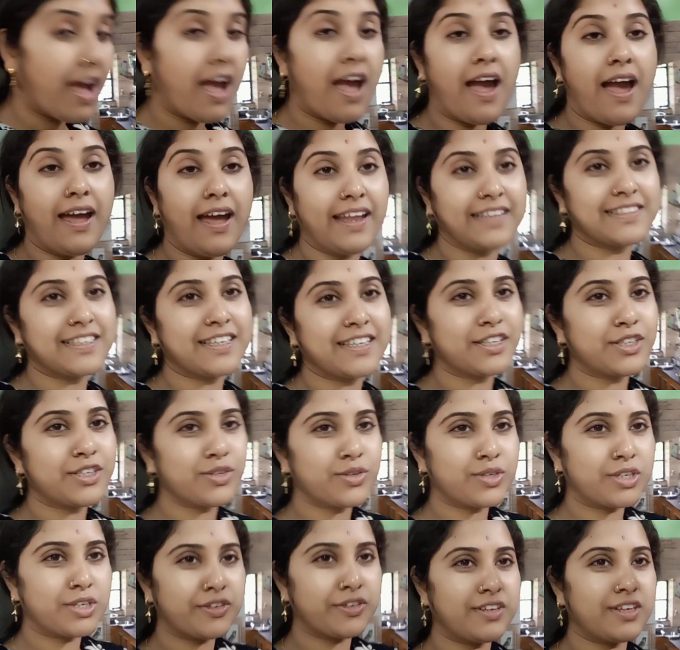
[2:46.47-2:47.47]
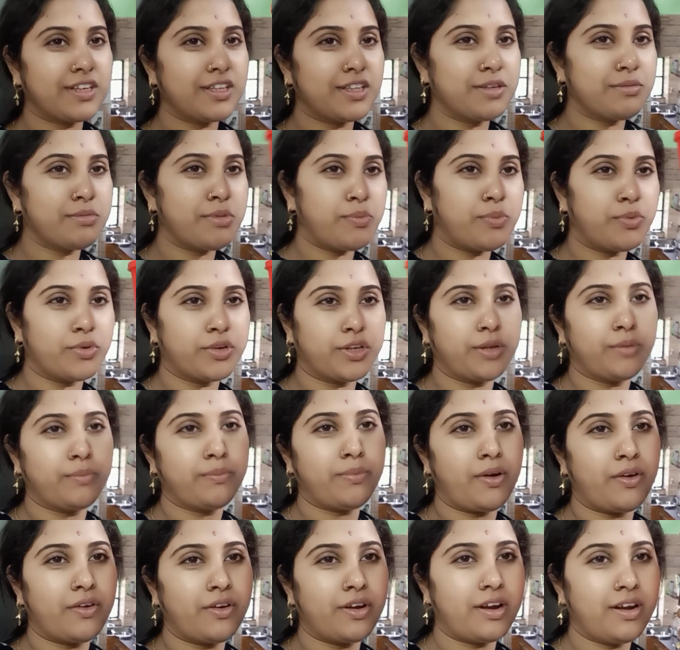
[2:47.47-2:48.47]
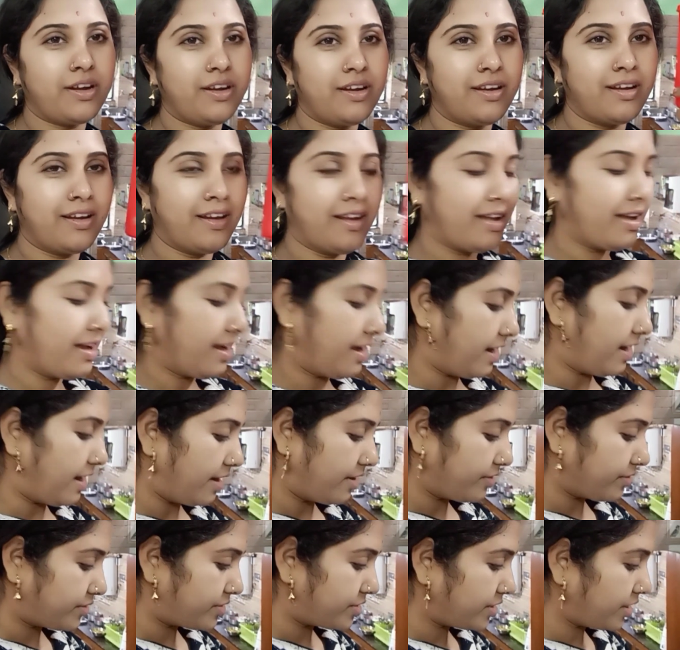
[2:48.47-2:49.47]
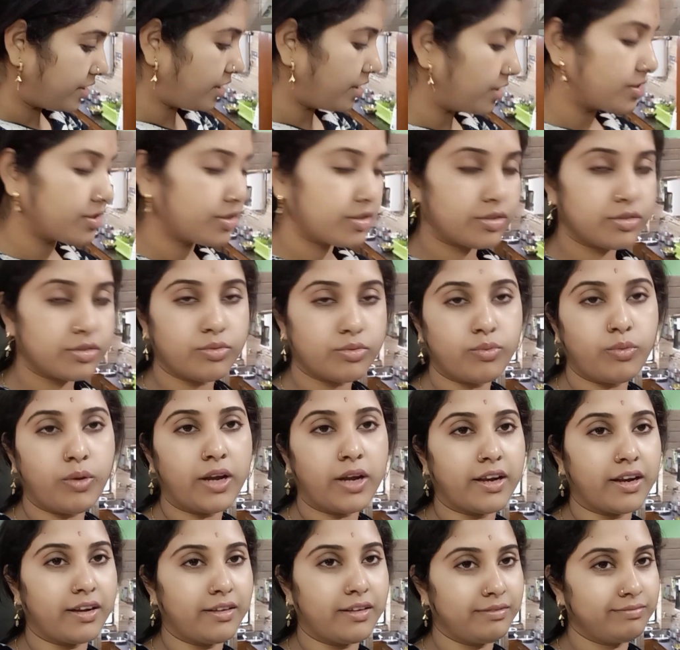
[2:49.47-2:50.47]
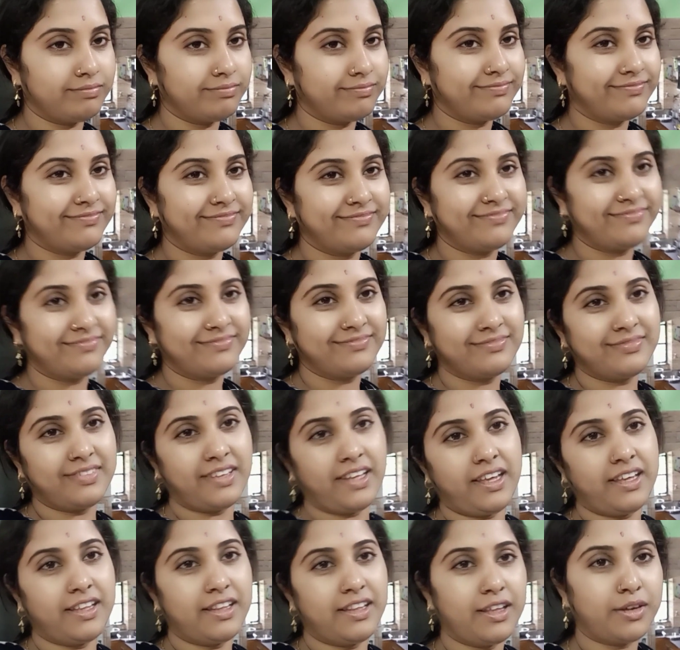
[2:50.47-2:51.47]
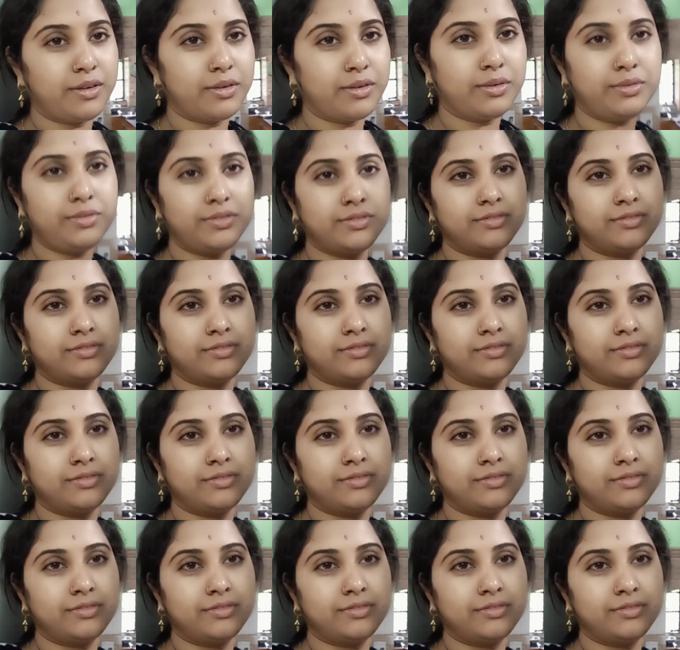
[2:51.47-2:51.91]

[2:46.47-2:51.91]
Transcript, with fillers: আর আজকে ইস্যু টিফিনে দেবো প্রোটিন পাউডার আর হচ্ছে ওয়াটার এই দেখো